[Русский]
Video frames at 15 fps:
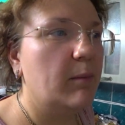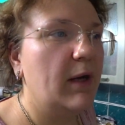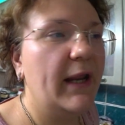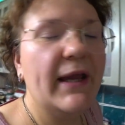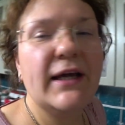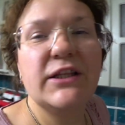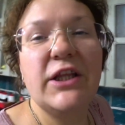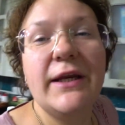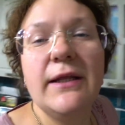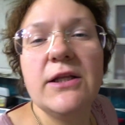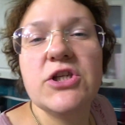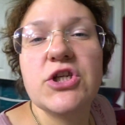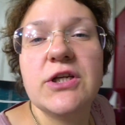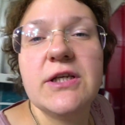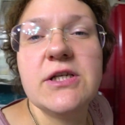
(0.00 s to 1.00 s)
Маленько
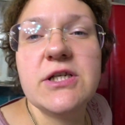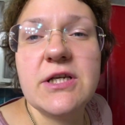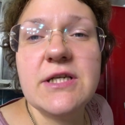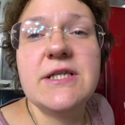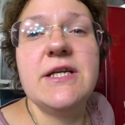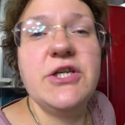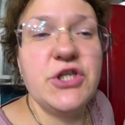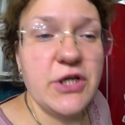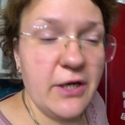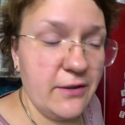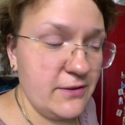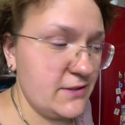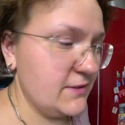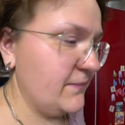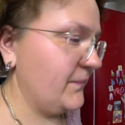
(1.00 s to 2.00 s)
тарелочки наши
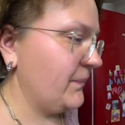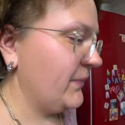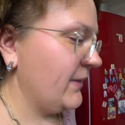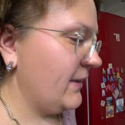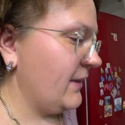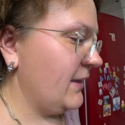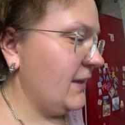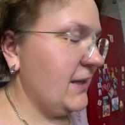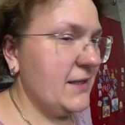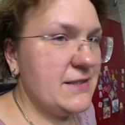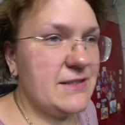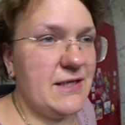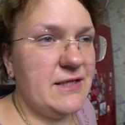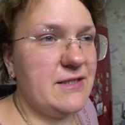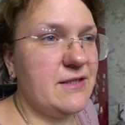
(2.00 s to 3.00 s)
различаются.
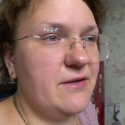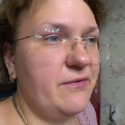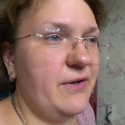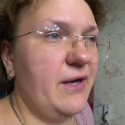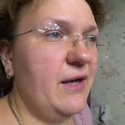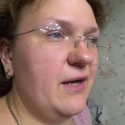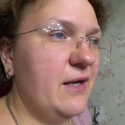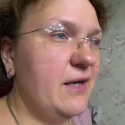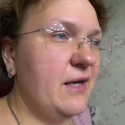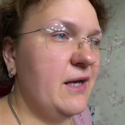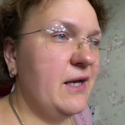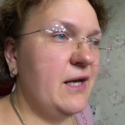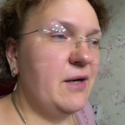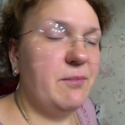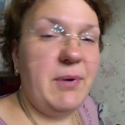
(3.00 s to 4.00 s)
Кстати говоря,
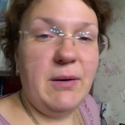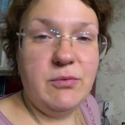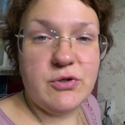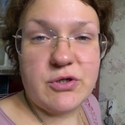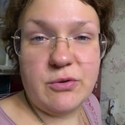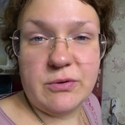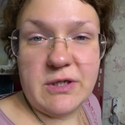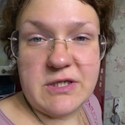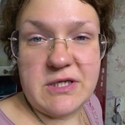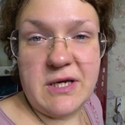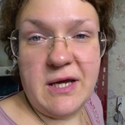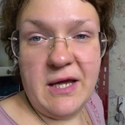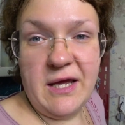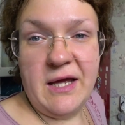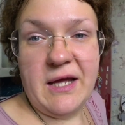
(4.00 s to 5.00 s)
бабушка у нас
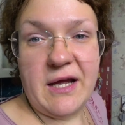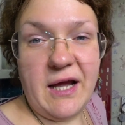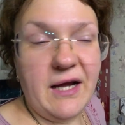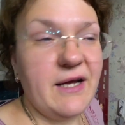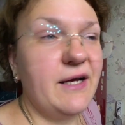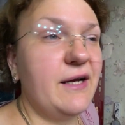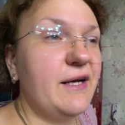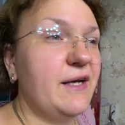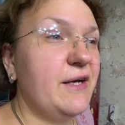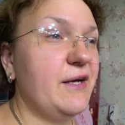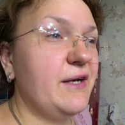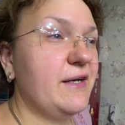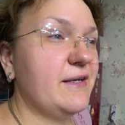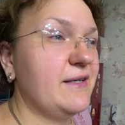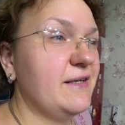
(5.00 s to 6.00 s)
как
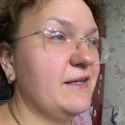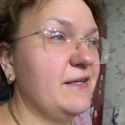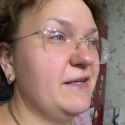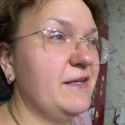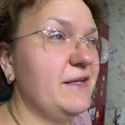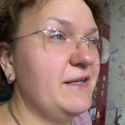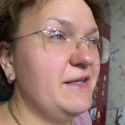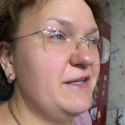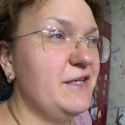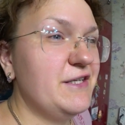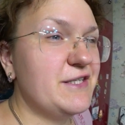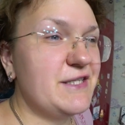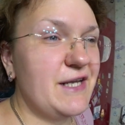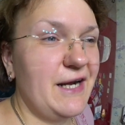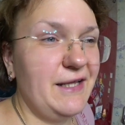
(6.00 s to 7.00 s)
Э, не
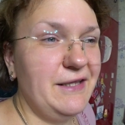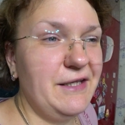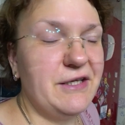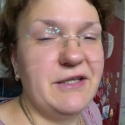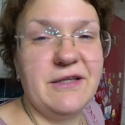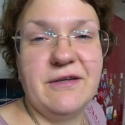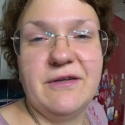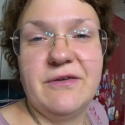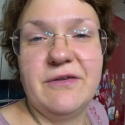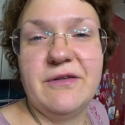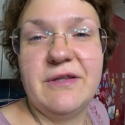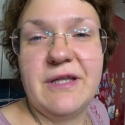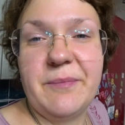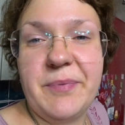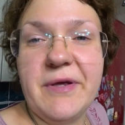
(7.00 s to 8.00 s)
странно, э,
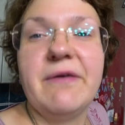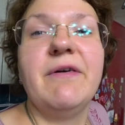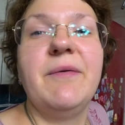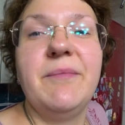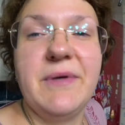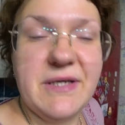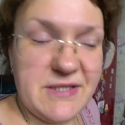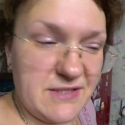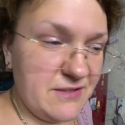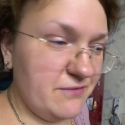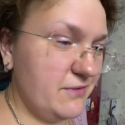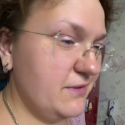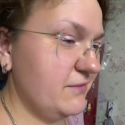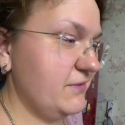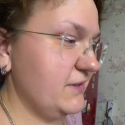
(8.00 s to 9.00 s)
на первом месте
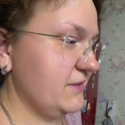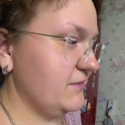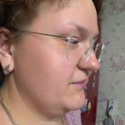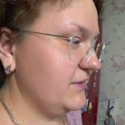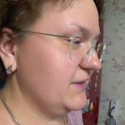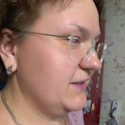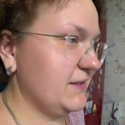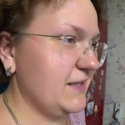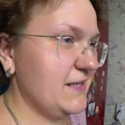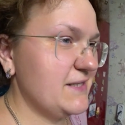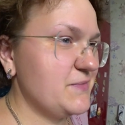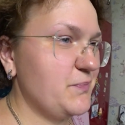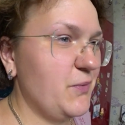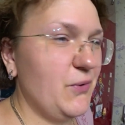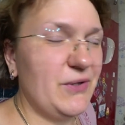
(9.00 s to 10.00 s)
в, в, в этот раз
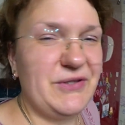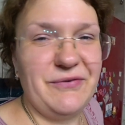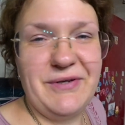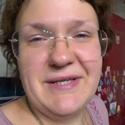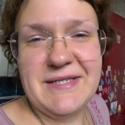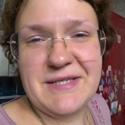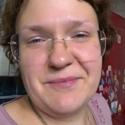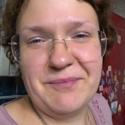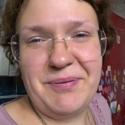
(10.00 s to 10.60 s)
по отвесам,